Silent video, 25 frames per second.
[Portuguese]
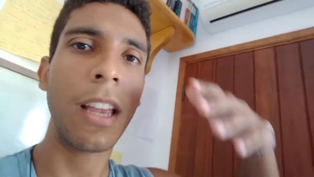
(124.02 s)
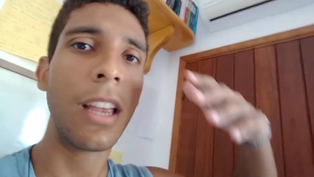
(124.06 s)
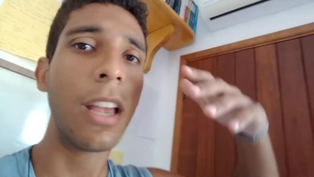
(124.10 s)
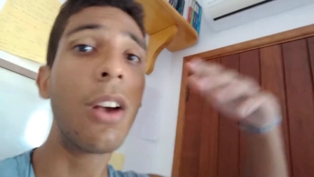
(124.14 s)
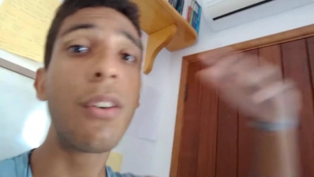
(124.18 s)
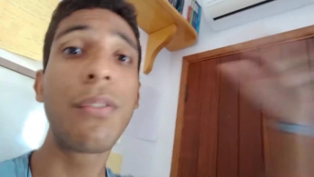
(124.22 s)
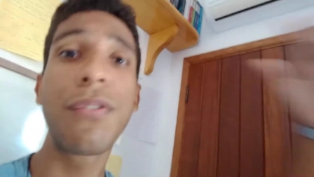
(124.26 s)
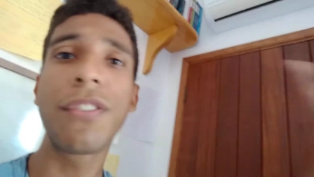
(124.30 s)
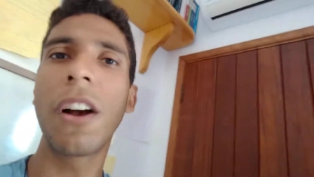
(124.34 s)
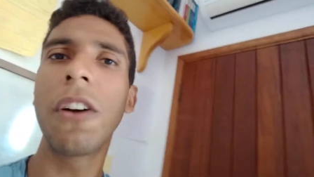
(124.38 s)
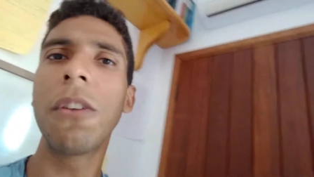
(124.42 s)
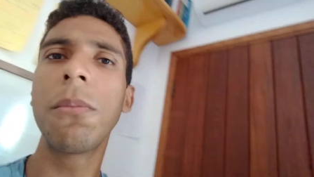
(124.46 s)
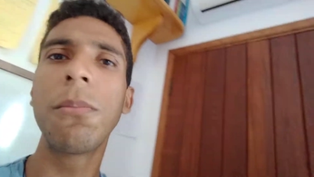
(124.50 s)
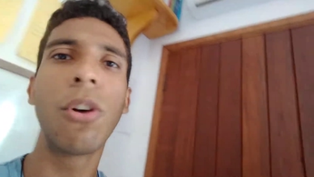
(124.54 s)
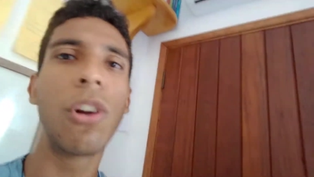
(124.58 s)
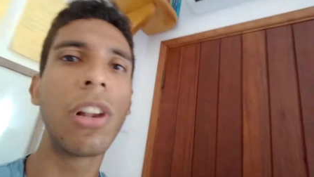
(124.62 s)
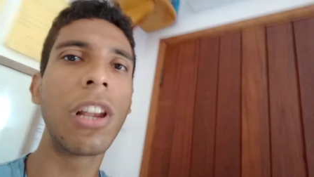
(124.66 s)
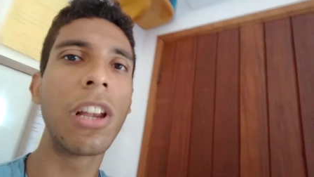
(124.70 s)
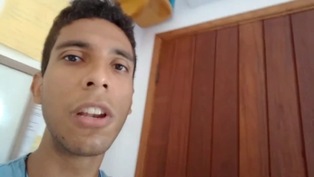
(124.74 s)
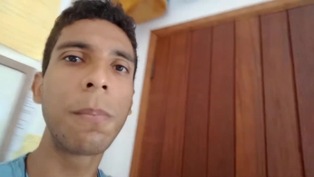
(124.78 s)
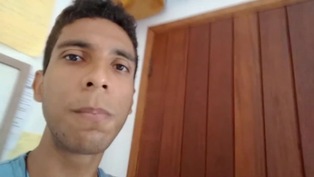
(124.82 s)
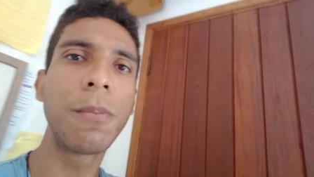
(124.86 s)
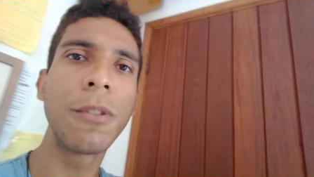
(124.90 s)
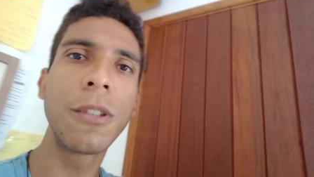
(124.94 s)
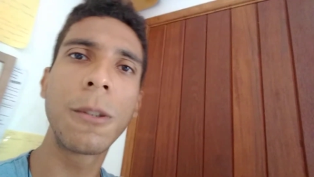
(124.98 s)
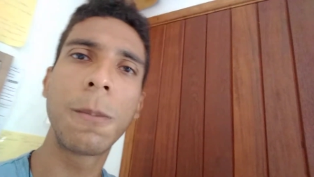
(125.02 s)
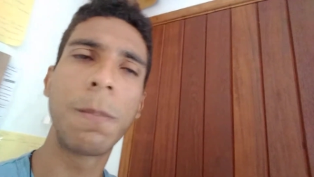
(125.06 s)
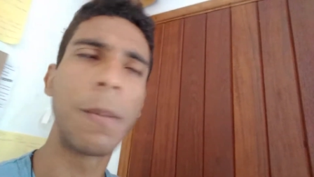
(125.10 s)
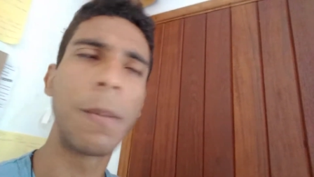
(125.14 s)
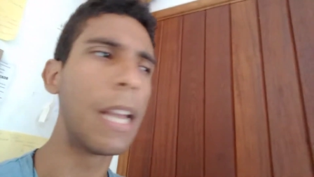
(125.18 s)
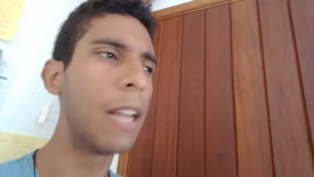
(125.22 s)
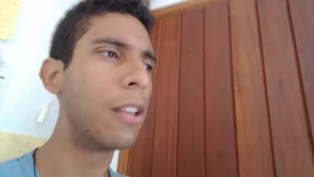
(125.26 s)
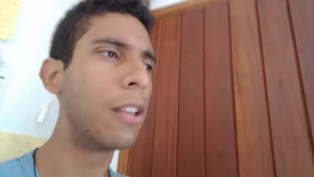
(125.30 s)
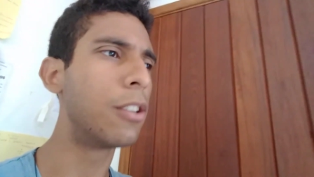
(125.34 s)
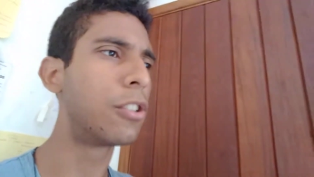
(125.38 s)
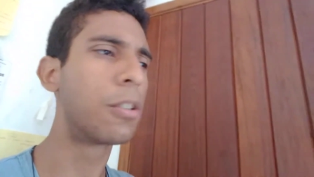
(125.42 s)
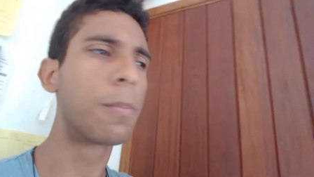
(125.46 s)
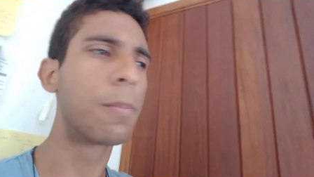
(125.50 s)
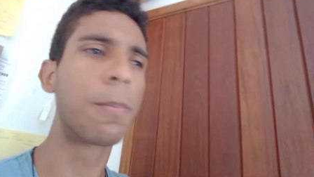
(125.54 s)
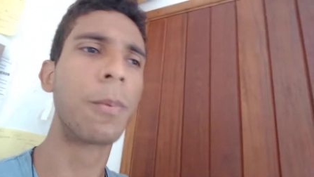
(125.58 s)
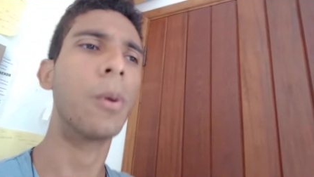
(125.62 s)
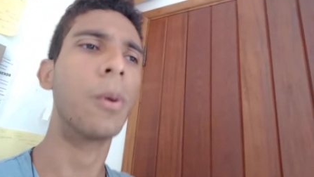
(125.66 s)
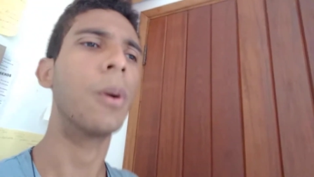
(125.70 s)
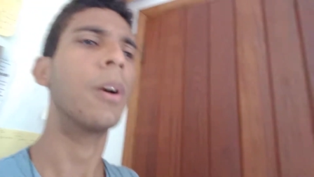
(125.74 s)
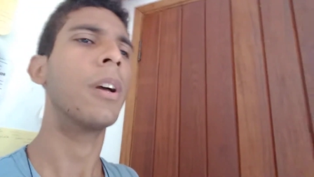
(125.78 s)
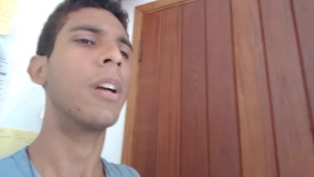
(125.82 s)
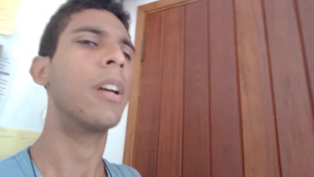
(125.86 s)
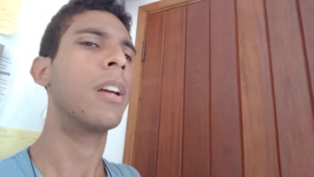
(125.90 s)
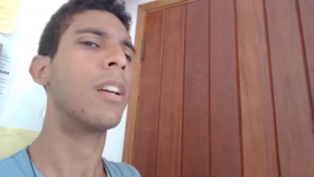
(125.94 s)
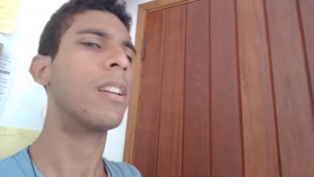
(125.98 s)
eu ficava me olhando pro espelho, tipo,
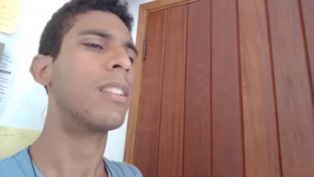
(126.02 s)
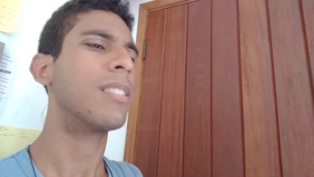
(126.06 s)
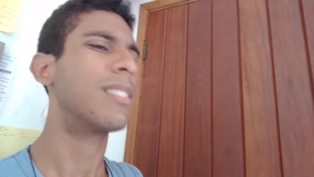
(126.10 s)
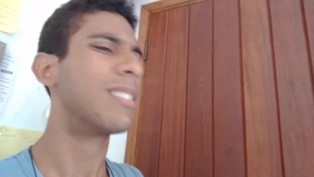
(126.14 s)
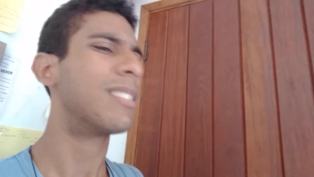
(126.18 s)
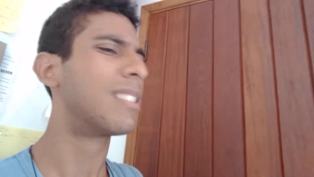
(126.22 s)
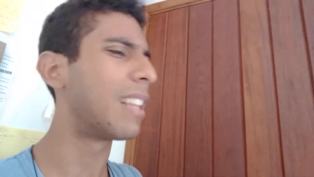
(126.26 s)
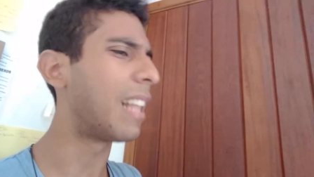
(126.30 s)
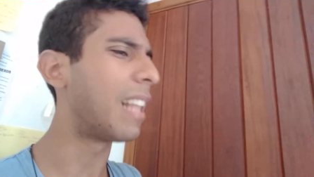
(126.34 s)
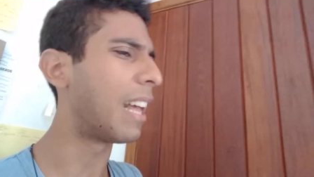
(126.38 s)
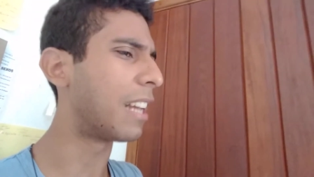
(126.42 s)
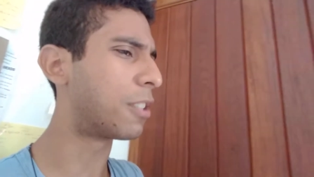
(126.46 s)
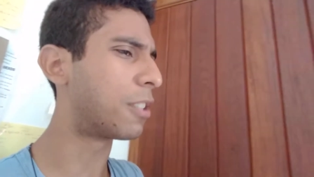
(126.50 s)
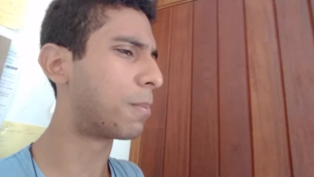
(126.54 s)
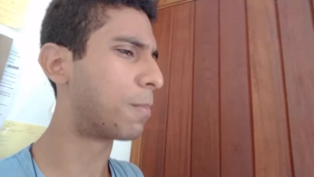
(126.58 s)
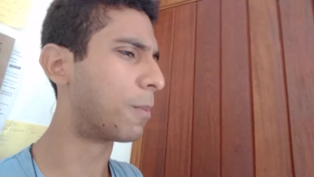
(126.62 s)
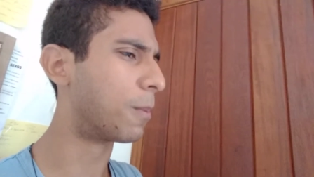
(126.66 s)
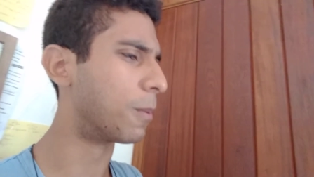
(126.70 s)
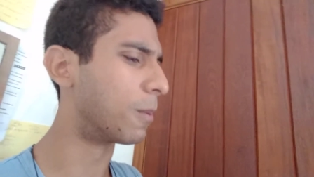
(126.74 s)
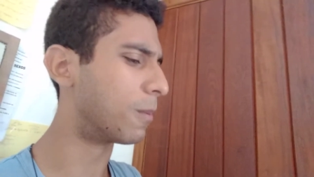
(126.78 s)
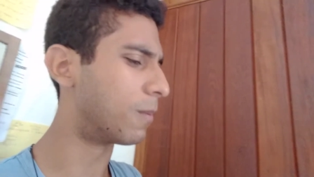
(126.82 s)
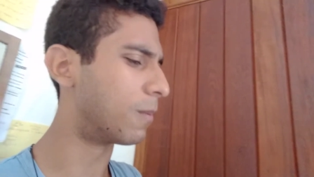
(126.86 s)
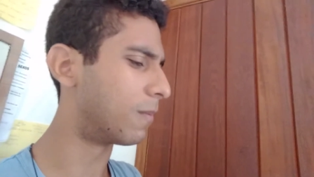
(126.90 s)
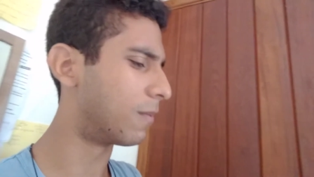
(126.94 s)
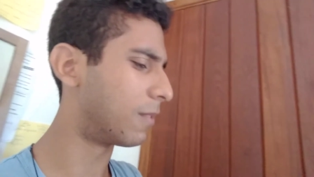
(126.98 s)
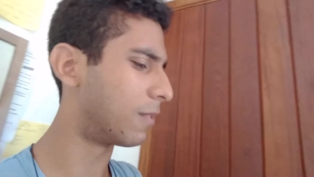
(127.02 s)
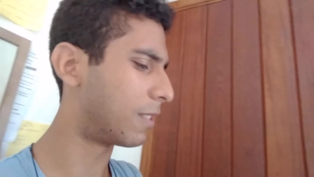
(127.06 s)
sei lá, tipo,